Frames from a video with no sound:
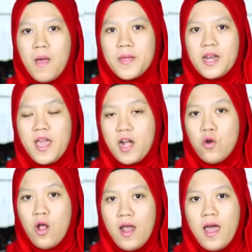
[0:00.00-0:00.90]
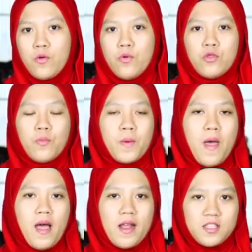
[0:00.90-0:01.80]
miliar dolar untuk
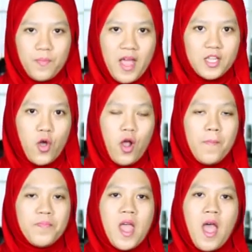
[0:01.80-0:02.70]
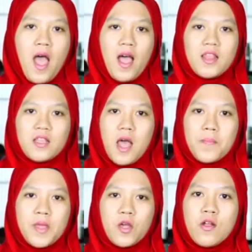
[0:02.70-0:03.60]
perbankan Spanyol. Akan
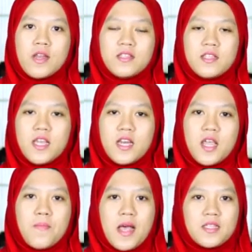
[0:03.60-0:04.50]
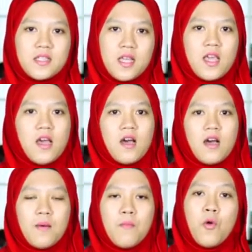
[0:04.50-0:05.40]
tetapi kondisi ini masih
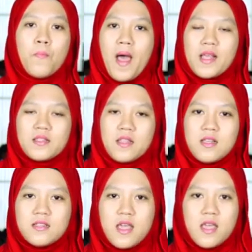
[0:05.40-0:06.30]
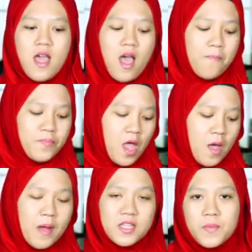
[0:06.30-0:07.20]
uh, belum pasti sehingga
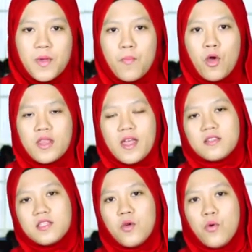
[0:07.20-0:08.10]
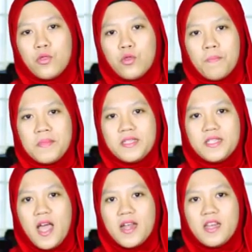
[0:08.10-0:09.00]
masih berpotensi untuk
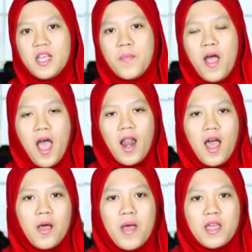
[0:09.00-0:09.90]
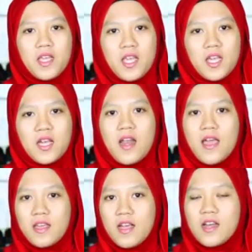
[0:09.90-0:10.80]
menjadi penghalang bagi
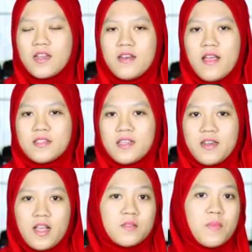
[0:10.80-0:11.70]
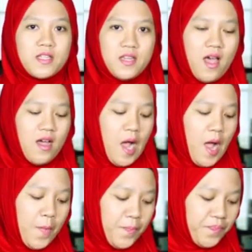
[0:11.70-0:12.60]
kenaikan indeks-indeks
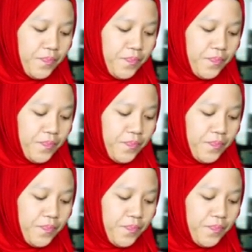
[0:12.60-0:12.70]
berjangka.